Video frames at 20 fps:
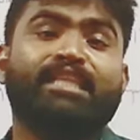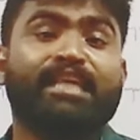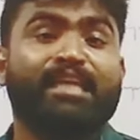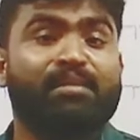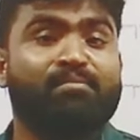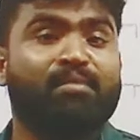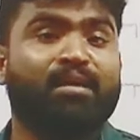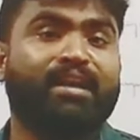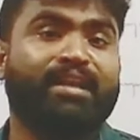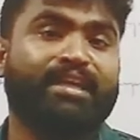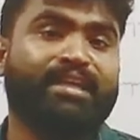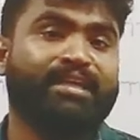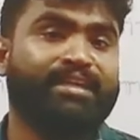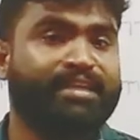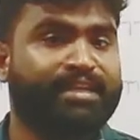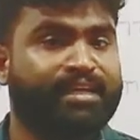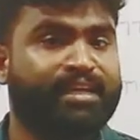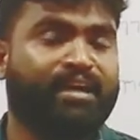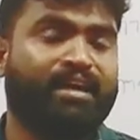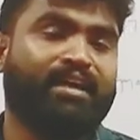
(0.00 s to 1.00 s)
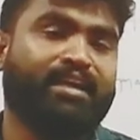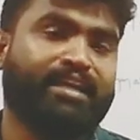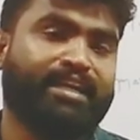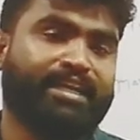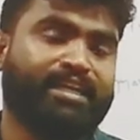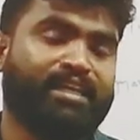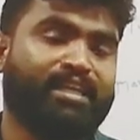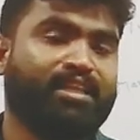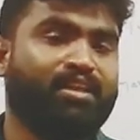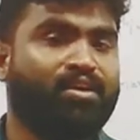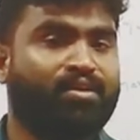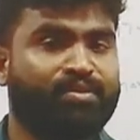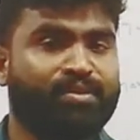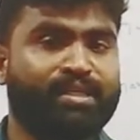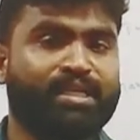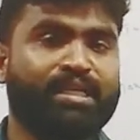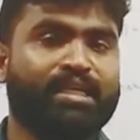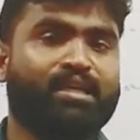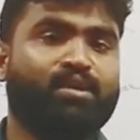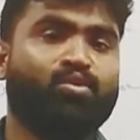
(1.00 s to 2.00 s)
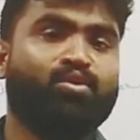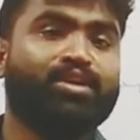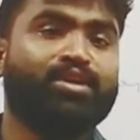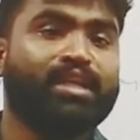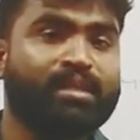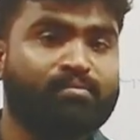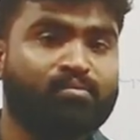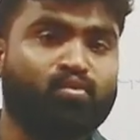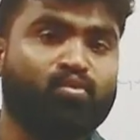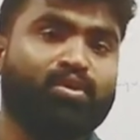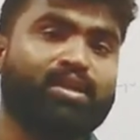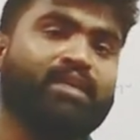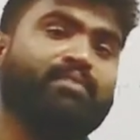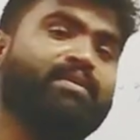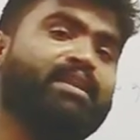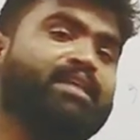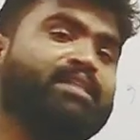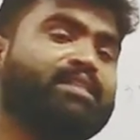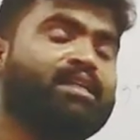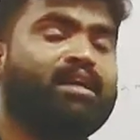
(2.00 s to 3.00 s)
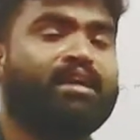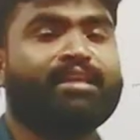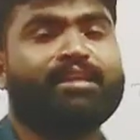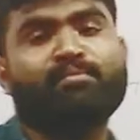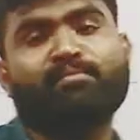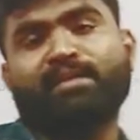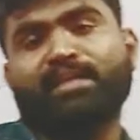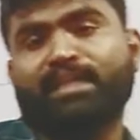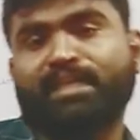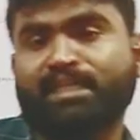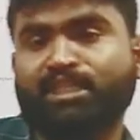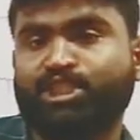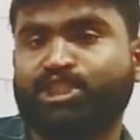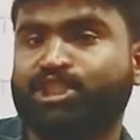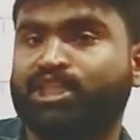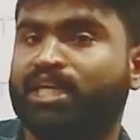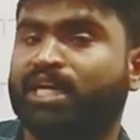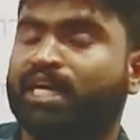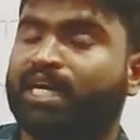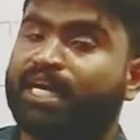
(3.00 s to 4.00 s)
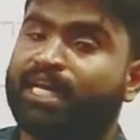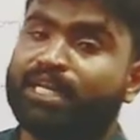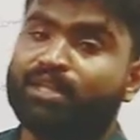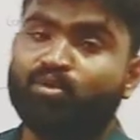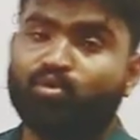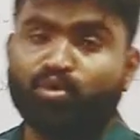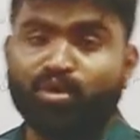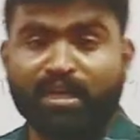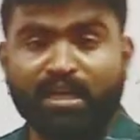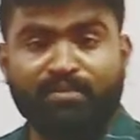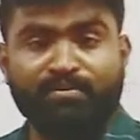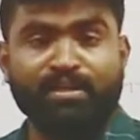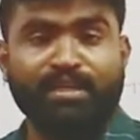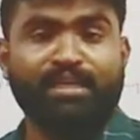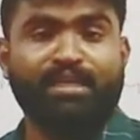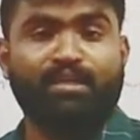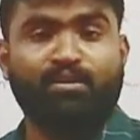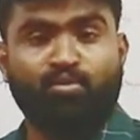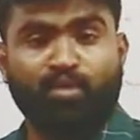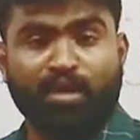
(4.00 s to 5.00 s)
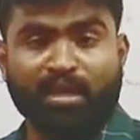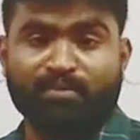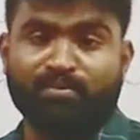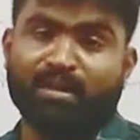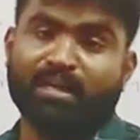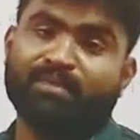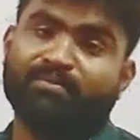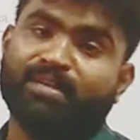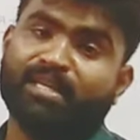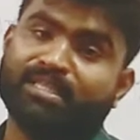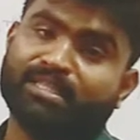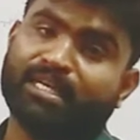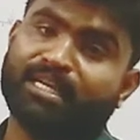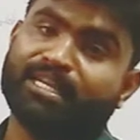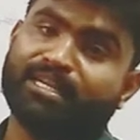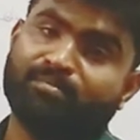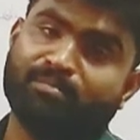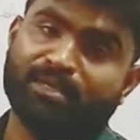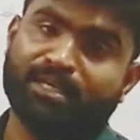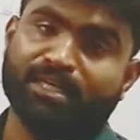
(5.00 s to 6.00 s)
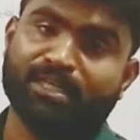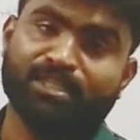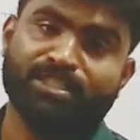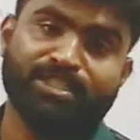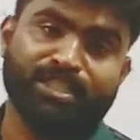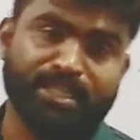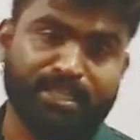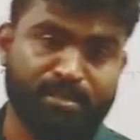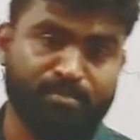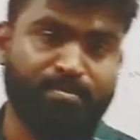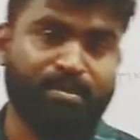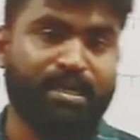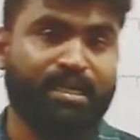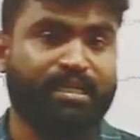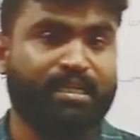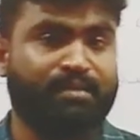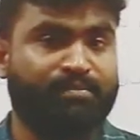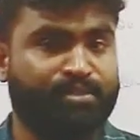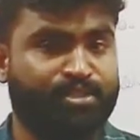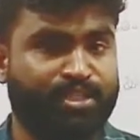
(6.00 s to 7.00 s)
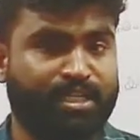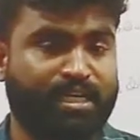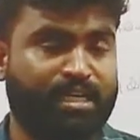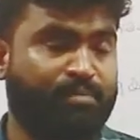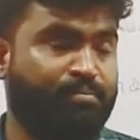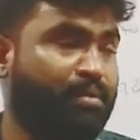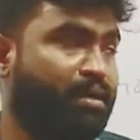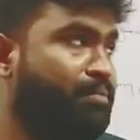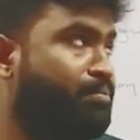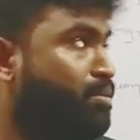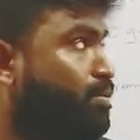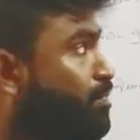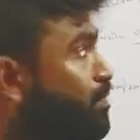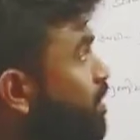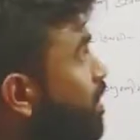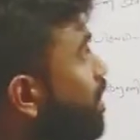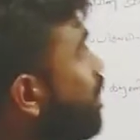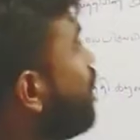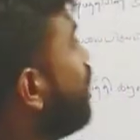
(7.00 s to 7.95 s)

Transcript: தீர்மானிக்கின்ற காரணிகள் அதாவது ஒன்றிலும் கூடிய விலைசார் நிரம்பல் நிகழ்ச்சியா அல்லது ஒன்றை விட குறைவான விலைசார் நிரம்பல் நிகழ்ச்சியா என்று பார்க்குற விஷயங்களை பார்ப்போம்